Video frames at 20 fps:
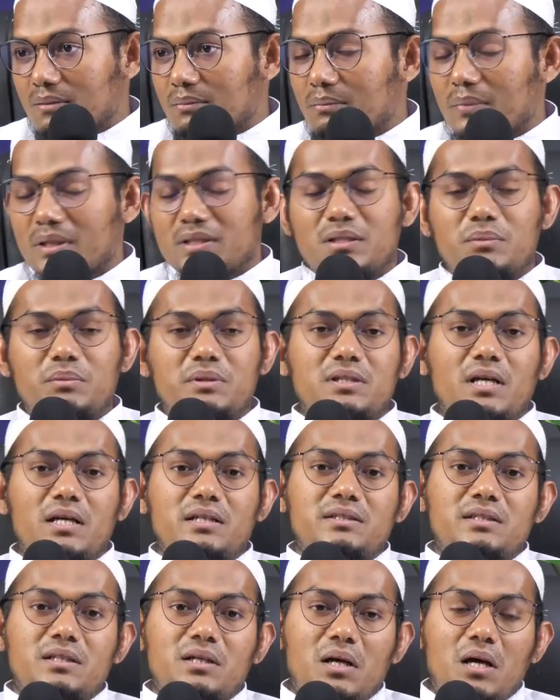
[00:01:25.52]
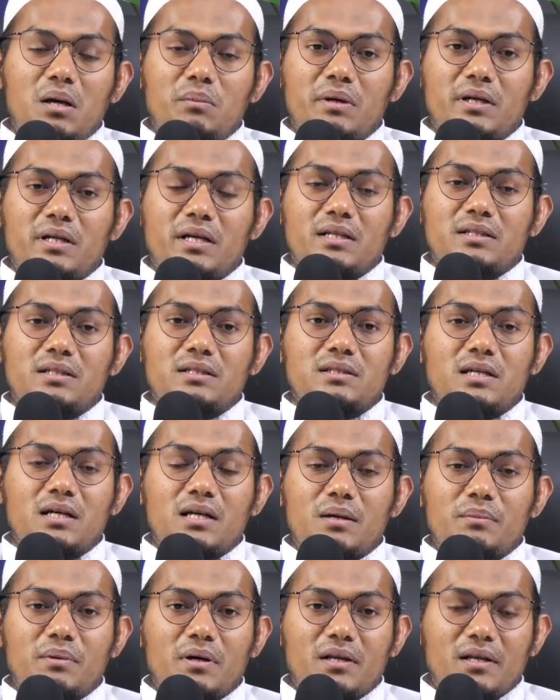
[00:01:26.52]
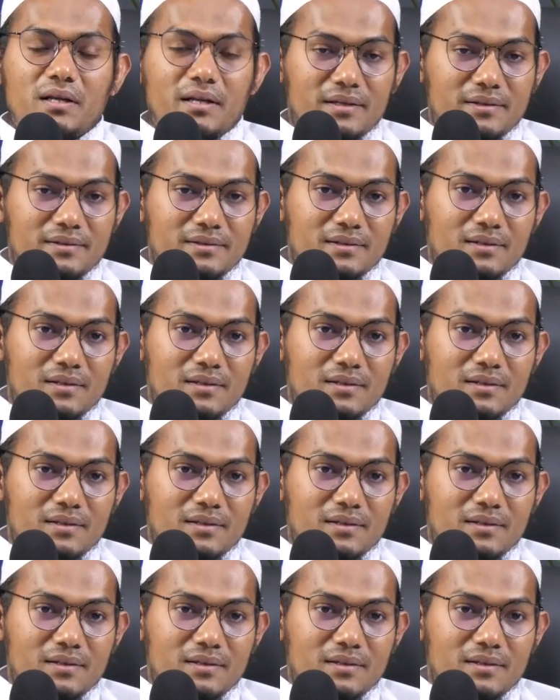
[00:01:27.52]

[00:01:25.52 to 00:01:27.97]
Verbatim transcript: Masih bisa istiqamah di atas agama Allah.